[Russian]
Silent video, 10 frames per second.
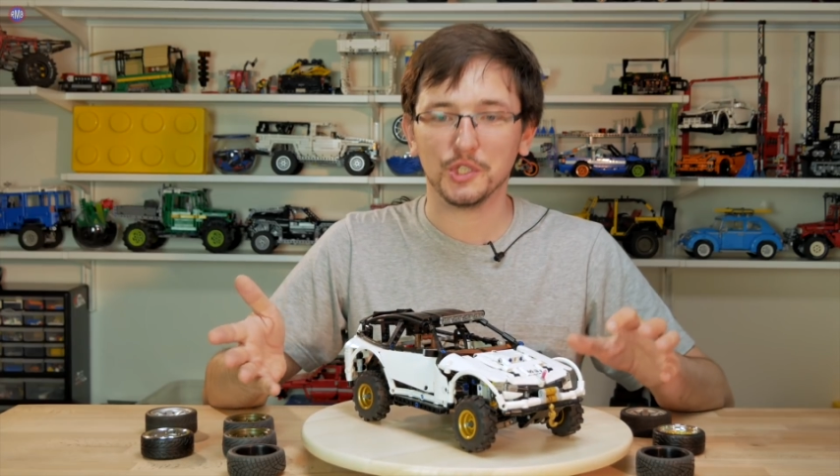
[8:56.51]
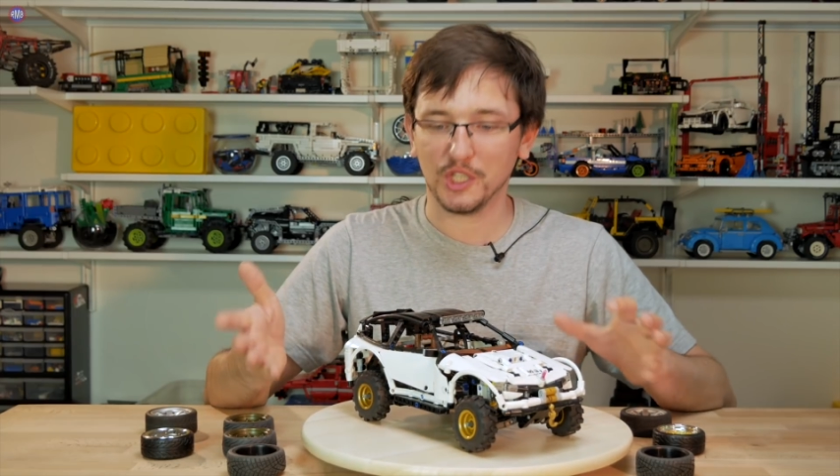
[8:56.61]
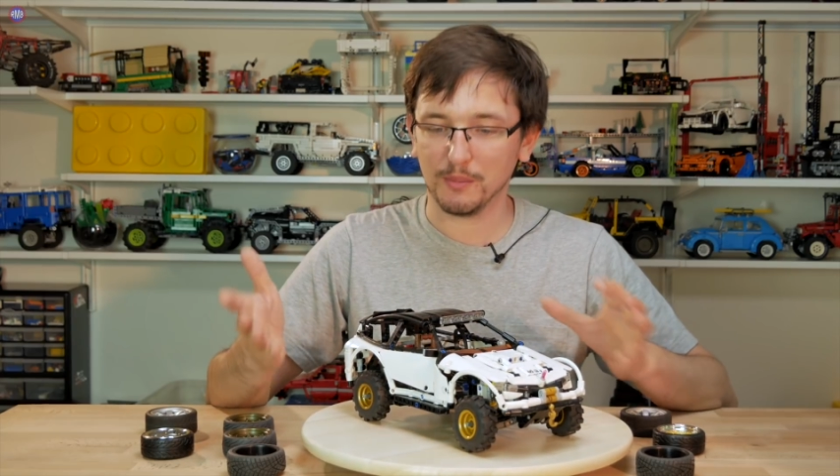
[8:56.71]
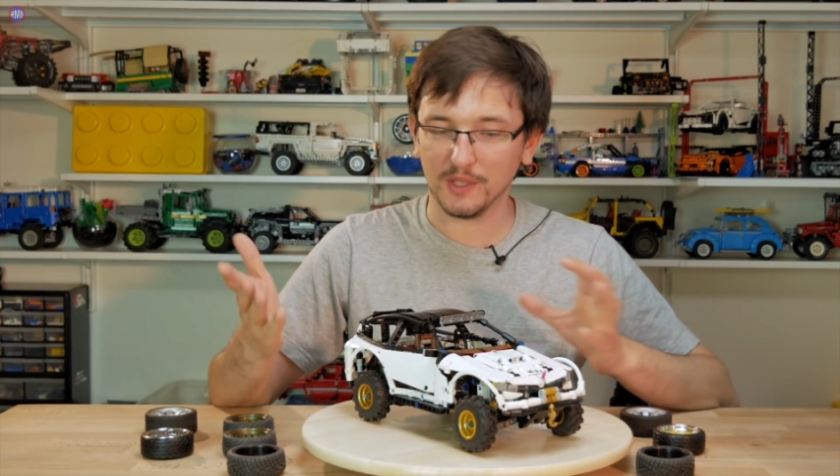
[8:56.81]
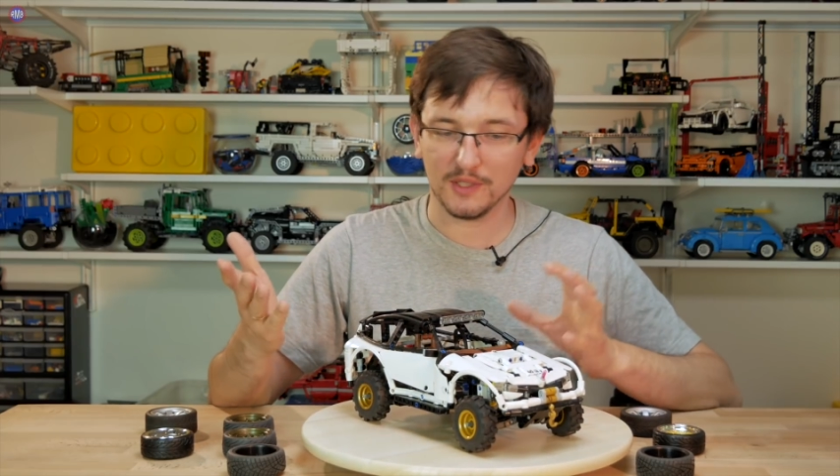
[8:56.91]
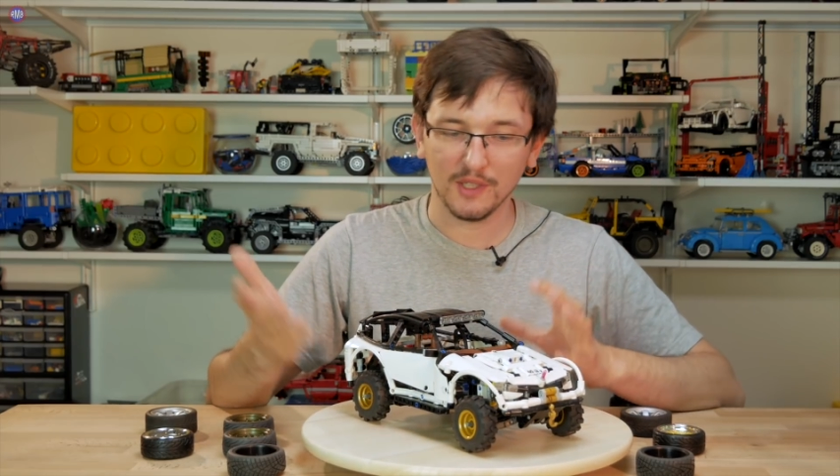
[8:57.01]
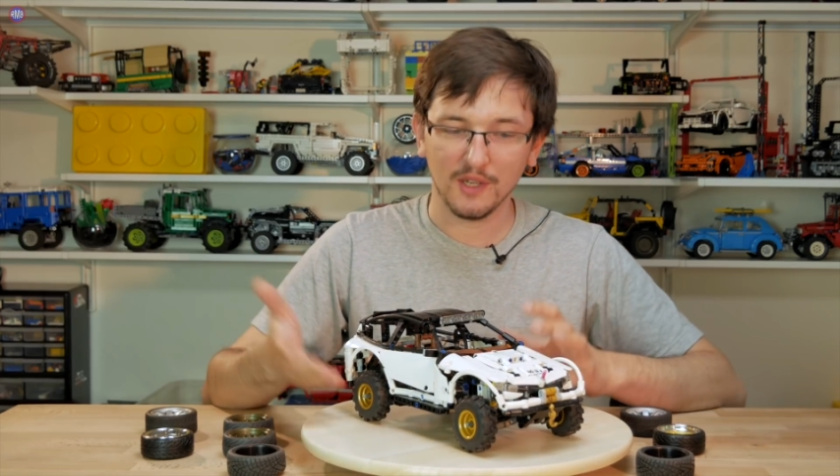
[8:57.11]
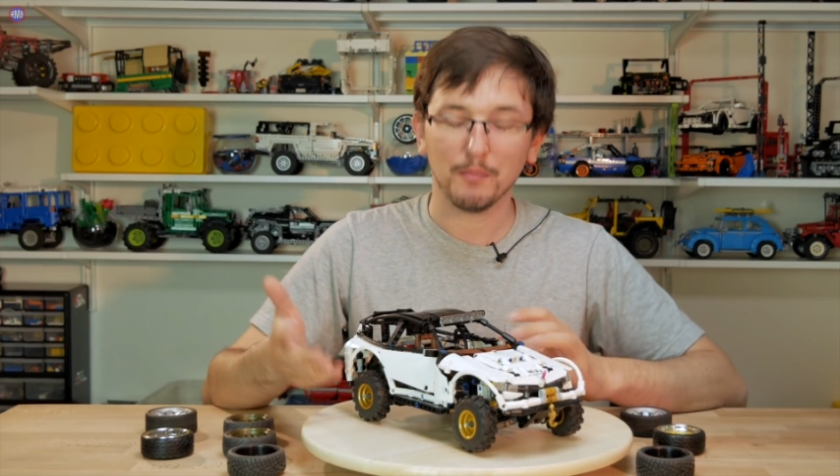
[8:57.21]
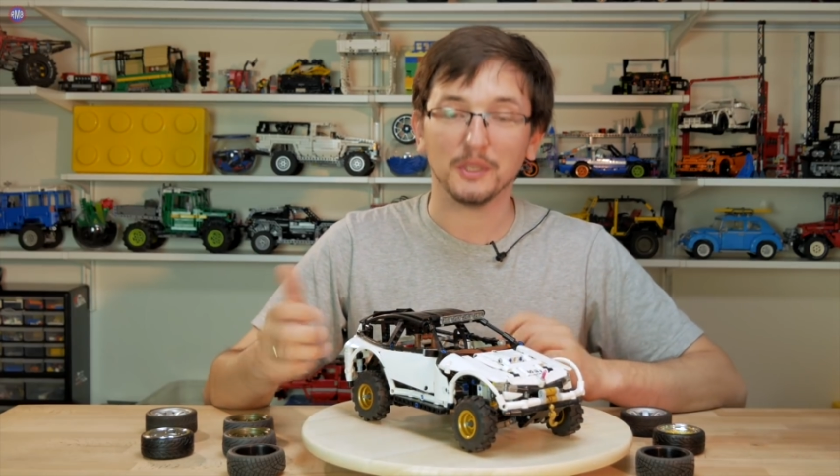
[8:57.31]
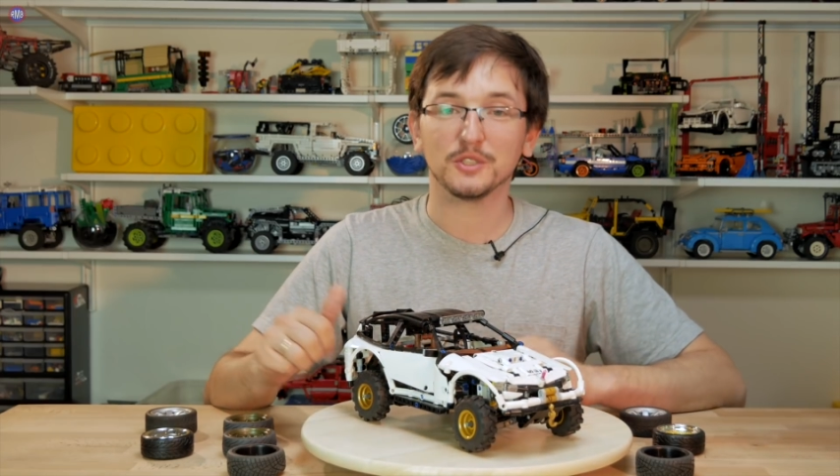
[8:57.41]
чем от
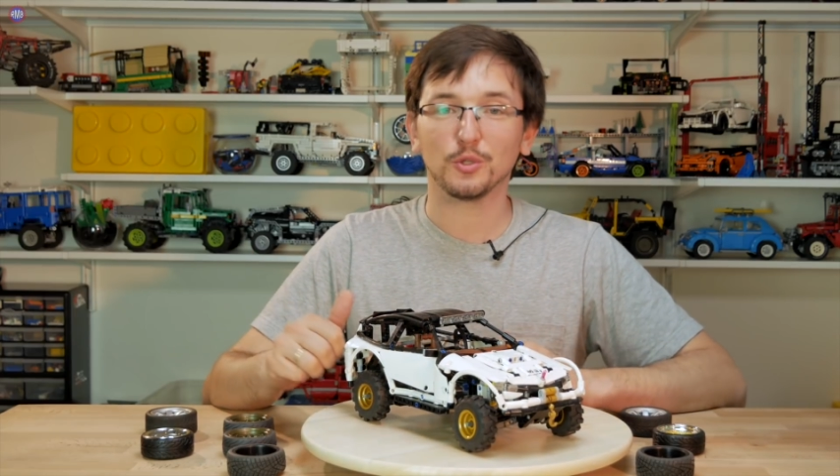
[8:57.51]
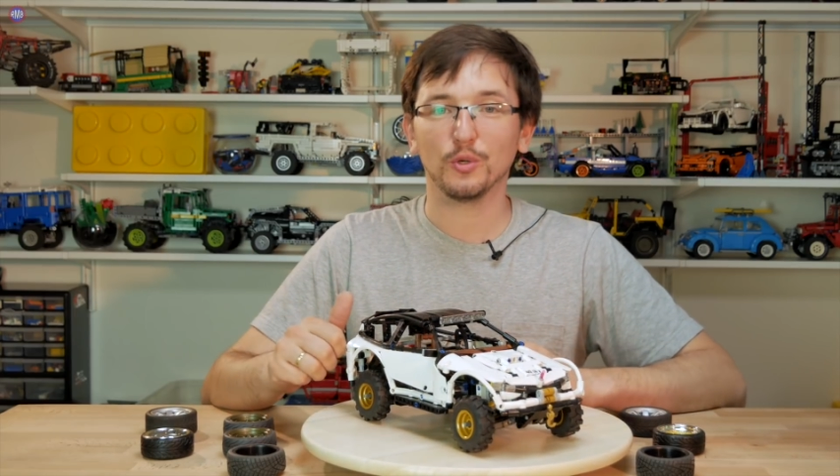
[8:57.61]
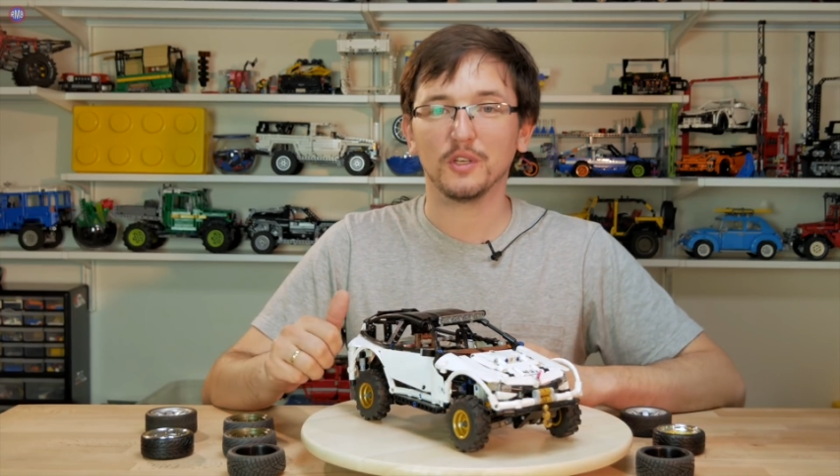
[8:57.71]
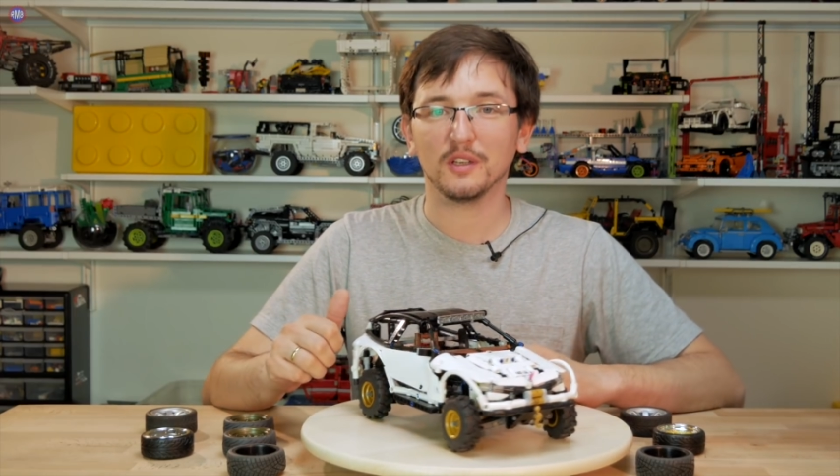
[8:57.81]
постройки